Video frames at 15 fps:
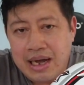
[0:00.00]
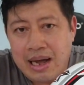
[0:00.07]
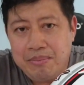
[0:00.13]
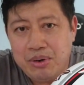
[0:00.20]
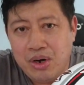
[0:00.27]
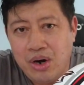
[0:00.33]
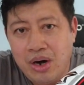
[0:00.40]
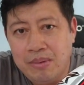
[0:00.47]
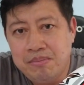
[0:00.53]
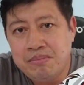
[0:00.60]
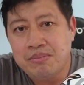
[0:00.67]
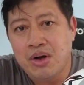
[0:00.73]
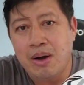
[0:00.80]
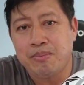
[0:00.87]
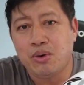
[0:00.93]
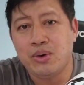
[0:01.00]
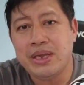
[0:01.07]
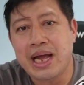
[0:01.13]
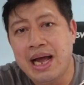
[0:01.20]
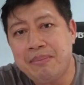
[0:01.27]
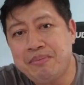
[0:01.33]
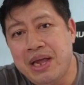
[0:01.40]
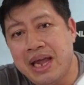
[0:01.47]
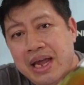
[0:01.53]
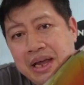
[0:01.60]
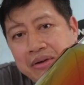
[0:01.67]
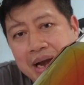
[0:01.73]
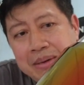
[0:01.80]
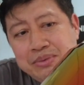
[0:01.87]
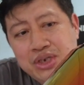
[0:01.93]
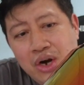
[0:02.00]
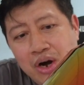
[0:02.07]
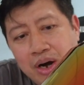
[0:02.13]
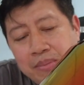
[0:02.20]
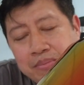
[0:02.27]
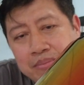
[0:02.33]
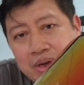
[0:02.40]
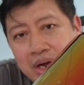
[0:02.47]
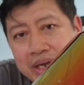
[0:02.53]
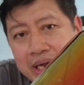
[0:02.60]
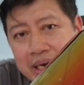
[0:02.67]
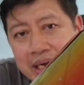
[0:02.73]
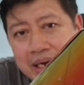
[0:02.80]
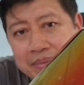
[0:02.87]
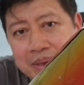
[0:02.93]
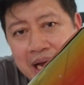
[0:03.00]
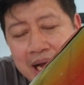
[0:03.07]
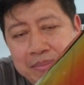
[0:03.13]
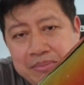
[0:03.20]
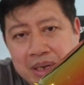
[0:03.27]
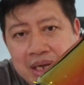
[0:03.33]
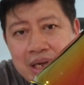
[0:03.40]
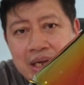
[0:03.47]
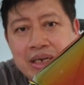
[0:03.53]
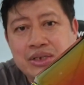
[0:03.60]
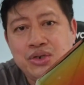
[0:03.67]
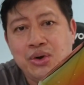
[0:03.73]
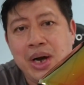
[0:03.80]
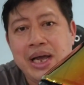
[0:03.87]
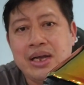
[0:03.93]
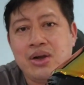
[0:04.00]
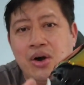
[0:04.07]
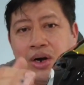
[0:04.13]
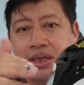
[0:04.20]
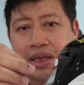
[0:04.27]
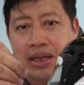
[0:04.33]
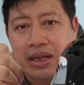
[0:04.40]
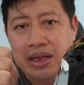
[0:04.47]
ครับผมขอบคุณนะครับที่รับชมก็อย่าลืมนะครับ ช่วยกด